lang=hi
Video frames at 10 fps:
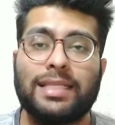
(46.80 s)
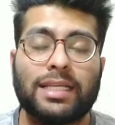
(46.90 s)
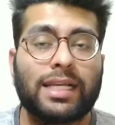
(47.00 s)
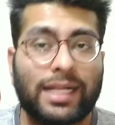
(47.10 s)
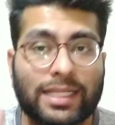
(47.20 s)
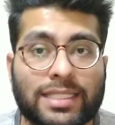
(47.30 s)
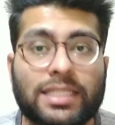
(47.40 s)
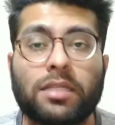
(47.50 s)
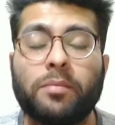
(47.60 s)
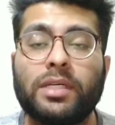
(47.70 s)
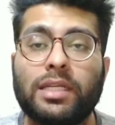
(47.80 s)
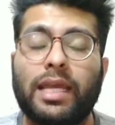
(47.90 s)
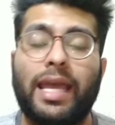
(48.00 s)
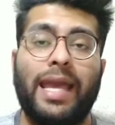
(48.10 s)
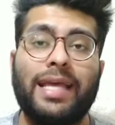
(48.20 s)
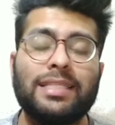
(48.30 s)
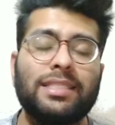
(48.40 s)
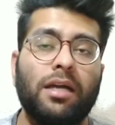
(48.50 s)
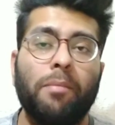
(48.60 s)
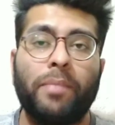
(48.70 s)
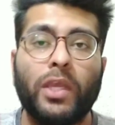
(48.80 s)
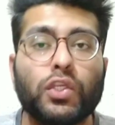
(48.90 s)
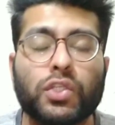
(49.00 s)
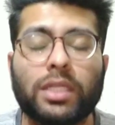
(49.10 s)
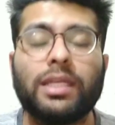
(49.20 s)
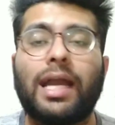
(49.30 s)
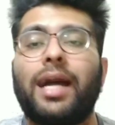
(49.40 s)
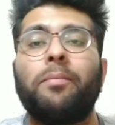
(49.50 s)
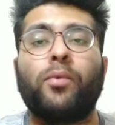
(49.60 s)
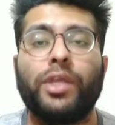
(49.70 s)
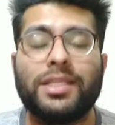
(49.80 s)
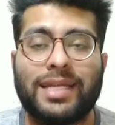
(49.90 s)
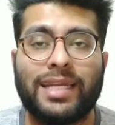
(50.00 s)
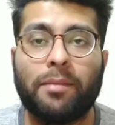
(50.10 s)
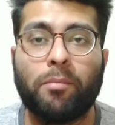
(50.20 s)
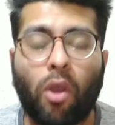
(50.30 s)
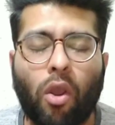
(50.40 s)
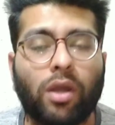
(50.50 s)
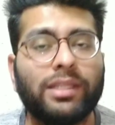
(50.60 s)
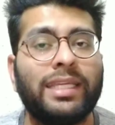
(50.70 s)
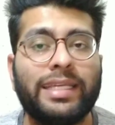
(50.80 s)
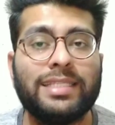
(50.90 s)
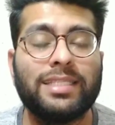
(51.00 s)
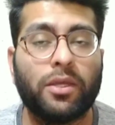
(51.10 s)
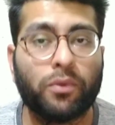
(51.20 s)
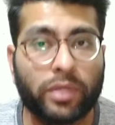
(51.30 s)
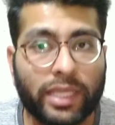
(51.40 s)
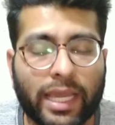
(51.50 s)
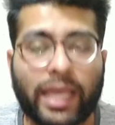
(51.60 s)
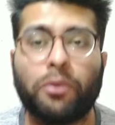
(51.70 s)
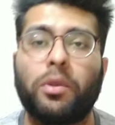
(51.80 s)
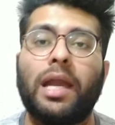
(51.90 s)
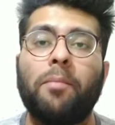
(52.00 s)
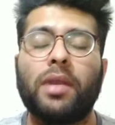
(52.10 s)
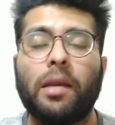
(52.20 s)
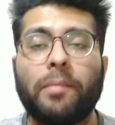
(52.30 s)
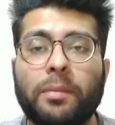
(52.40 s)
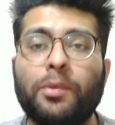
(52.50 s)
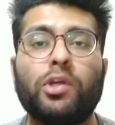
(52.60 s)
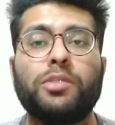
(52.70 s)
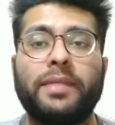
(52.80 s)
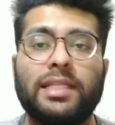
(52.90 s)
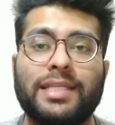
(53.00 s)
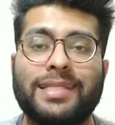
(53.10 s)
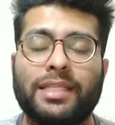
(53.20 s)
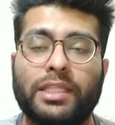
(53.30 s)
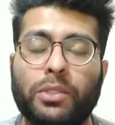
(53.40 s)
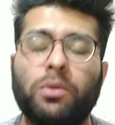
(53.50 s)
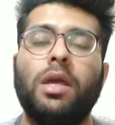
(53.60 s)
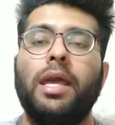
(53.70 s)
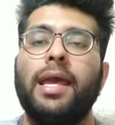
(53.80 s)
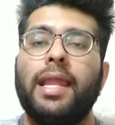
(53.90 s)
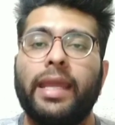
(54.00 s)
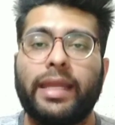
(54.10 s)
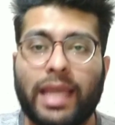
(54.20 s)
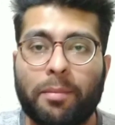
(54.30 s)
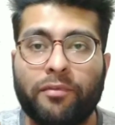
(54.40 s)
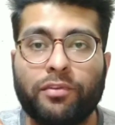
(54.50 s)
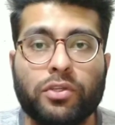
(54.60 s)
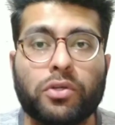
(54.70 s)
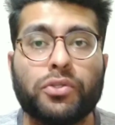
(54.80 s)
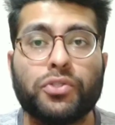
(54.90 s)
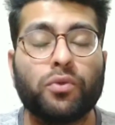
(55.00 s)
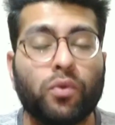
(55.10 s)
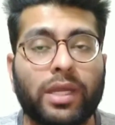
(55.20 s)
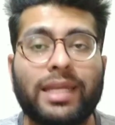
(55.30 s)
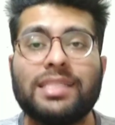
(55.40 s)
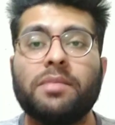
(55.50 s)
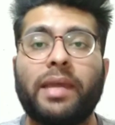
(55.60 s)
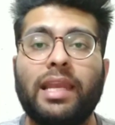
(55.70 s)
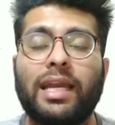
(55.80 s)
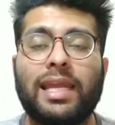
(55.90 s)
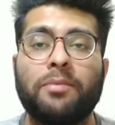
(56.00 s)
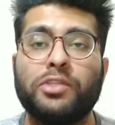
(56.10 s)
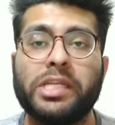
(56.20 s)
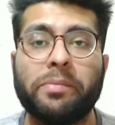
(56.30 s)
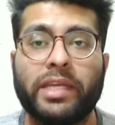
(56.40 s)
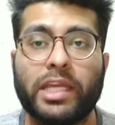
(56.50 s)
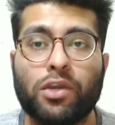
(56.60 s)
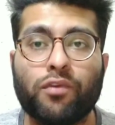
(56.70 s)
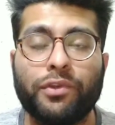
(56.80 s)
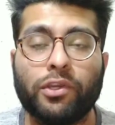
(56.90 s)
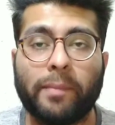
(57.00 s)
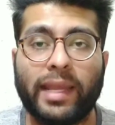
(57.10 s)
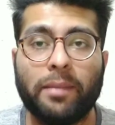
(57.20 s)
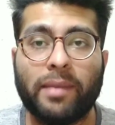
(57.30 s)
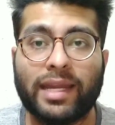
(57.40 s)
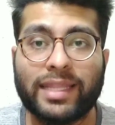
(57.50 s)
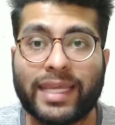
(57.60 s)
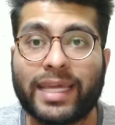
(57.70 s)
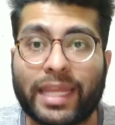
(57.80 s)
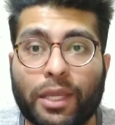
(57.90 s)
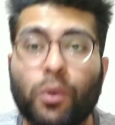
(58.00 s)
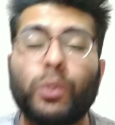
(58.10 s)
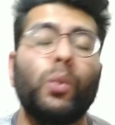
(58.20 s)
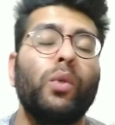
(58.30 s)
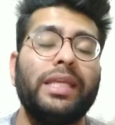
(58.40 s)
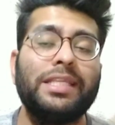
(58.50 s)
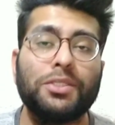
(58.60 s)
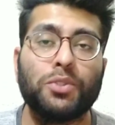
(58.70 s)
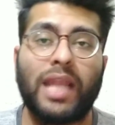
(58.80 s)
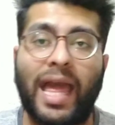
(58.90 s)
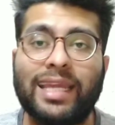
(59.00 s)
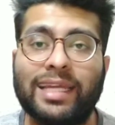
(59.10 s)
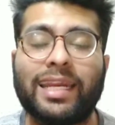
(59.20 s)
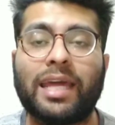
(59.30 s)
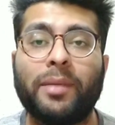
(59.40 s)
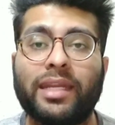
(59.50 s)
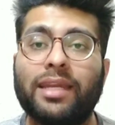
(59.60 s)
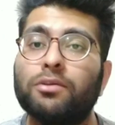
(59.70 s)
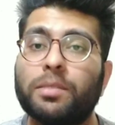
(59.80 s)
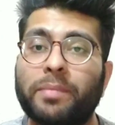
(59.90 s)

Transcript: एज अ कस्टमर एज अ पेशेंट आपको ये जानना बहुत ही जरूरी है क्योंकि आप कभी भी हॉस्पिटल जा सकते हो लेकिन यहाँ पे वीडियो शुरू करने से पहले अगर आप चैनल पे नए हो वीडियो को पहली बार देख रहे हो तो नीचे जो लाल कलर का बटन है